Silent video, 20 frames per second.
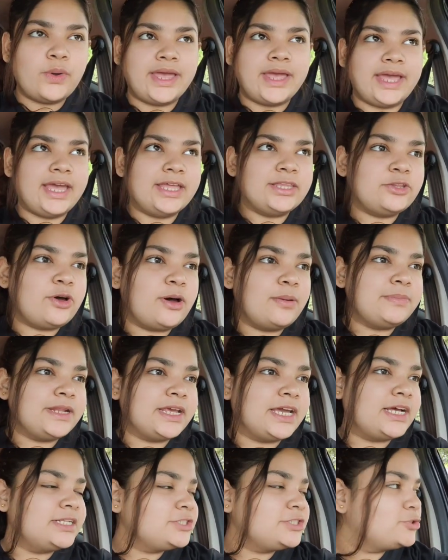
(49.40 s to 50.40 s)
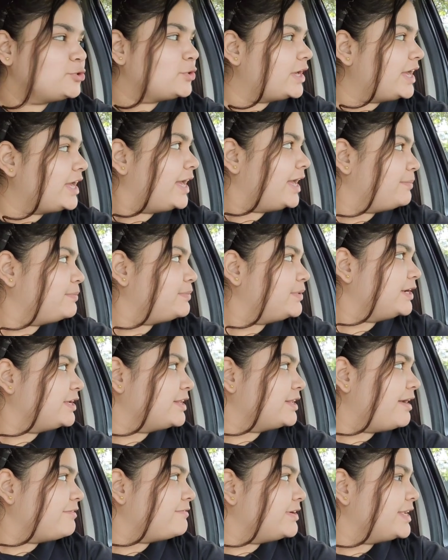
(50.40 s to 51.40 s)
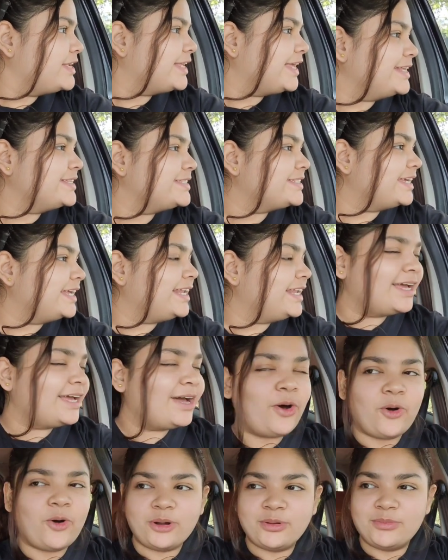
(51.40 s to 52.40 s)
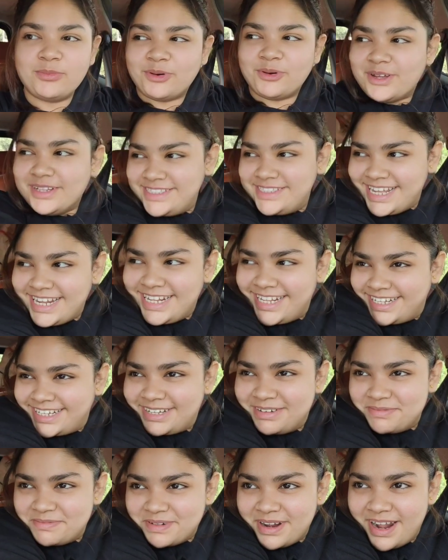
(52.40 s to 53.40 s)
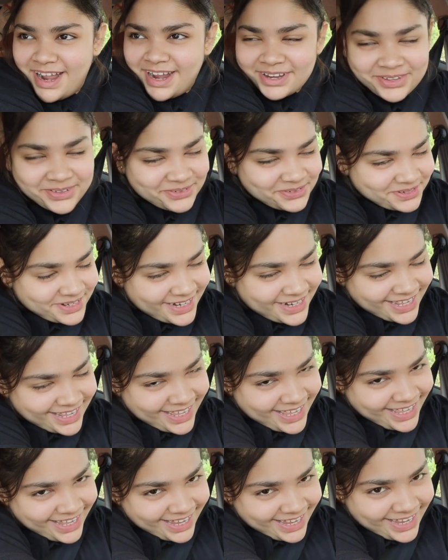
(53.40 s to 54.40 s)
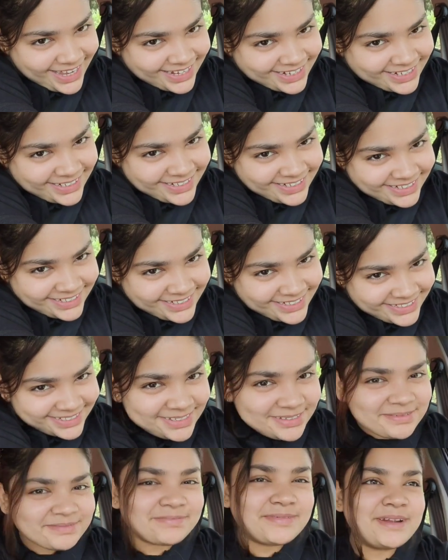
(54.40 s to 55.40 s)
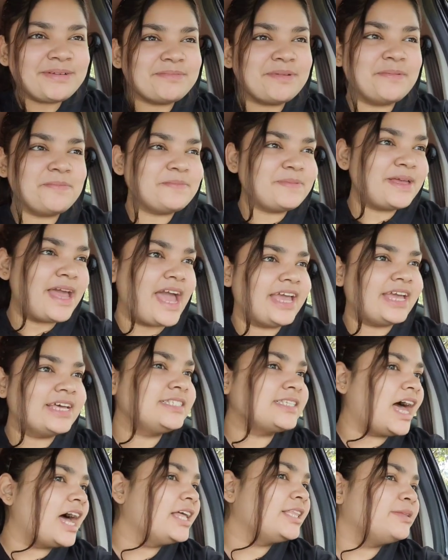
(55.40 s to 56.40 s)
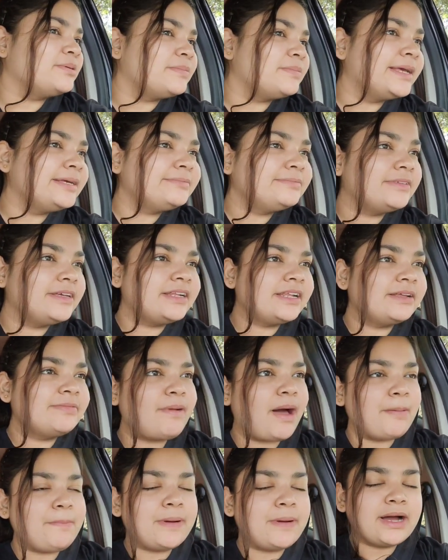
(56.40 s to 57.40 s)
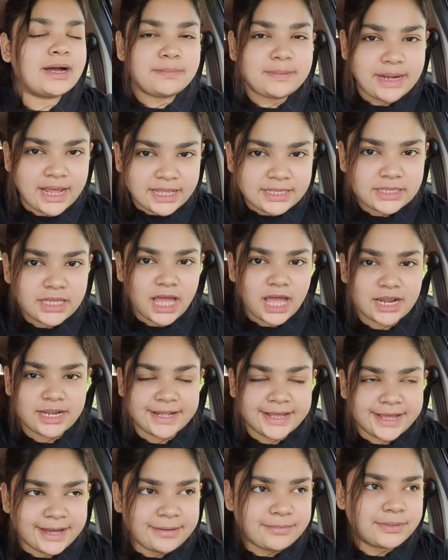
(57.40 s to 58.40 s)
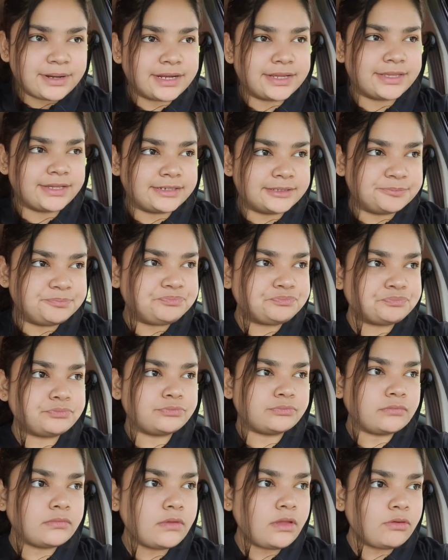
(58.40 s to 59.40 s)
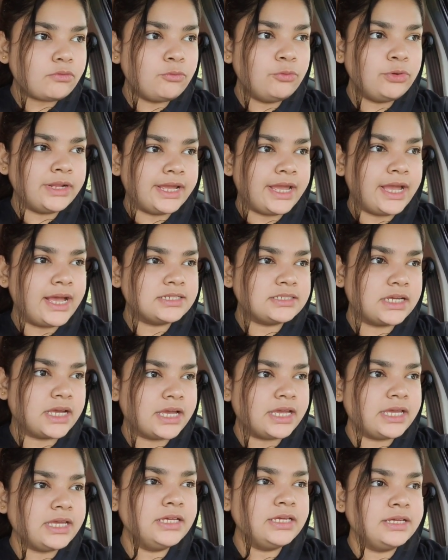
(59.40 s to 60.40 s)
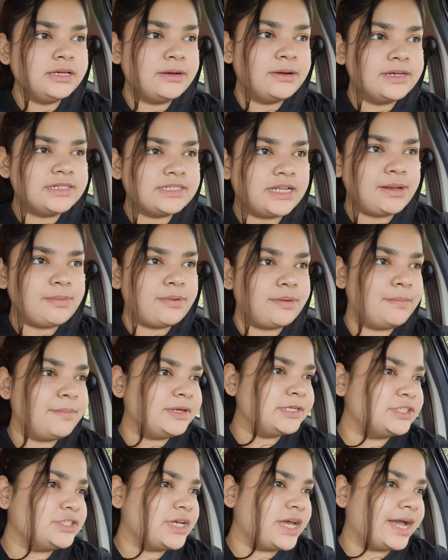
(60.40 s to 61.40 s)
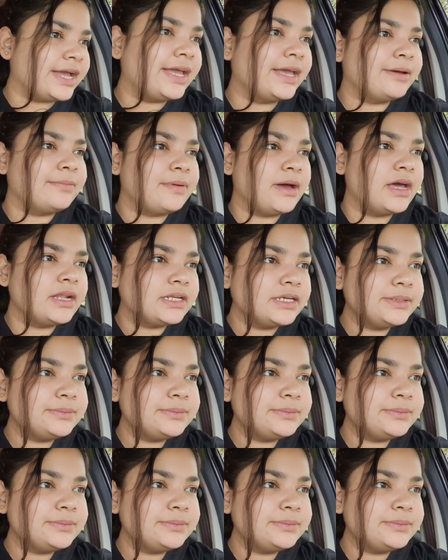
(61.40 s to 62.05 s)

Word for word: ये तो हम निकल चुके हैं अपने ड्राइविंग टेस्ट के लिए और बहुत ज़्यादा घबराहट हो रही है यार मेरी मम्मी आई है साथ में मेरे पापा का प्लान था आने का बट वो नहीं आ सके इसलिए मम्मी जी आई है हमारी